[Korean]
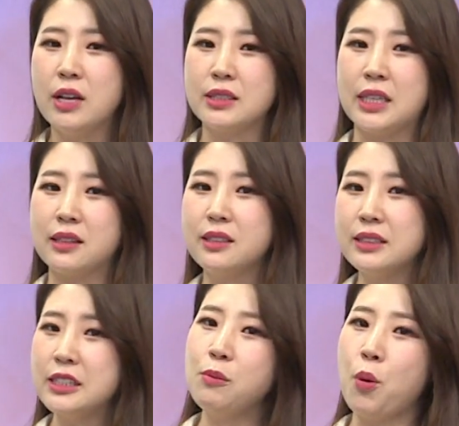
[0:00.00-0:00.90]
자,
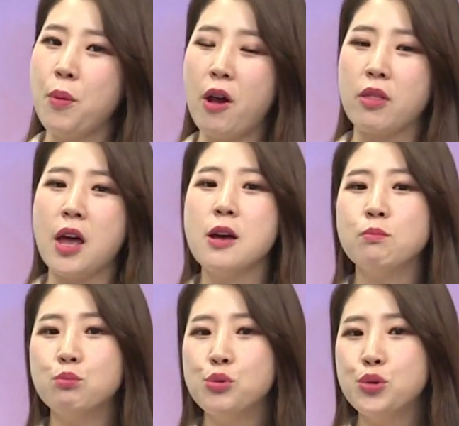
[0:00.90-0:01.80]
뜻을 보면
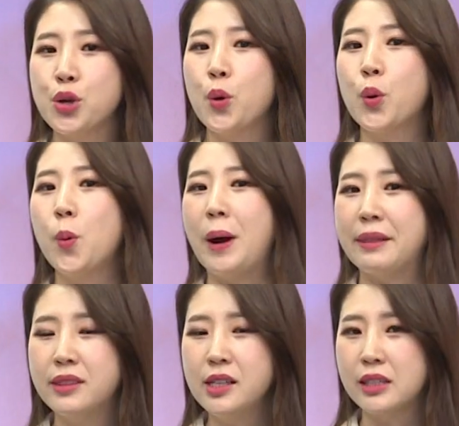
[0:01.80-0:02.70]
무효로
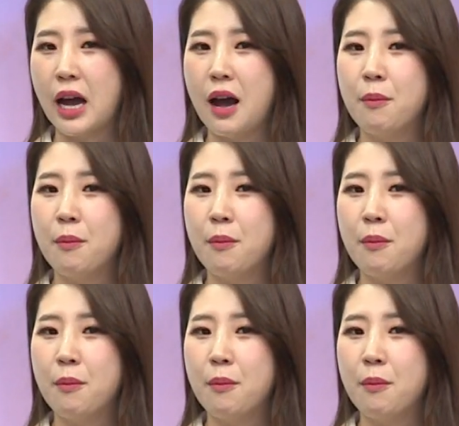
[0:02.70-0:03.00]
만들다.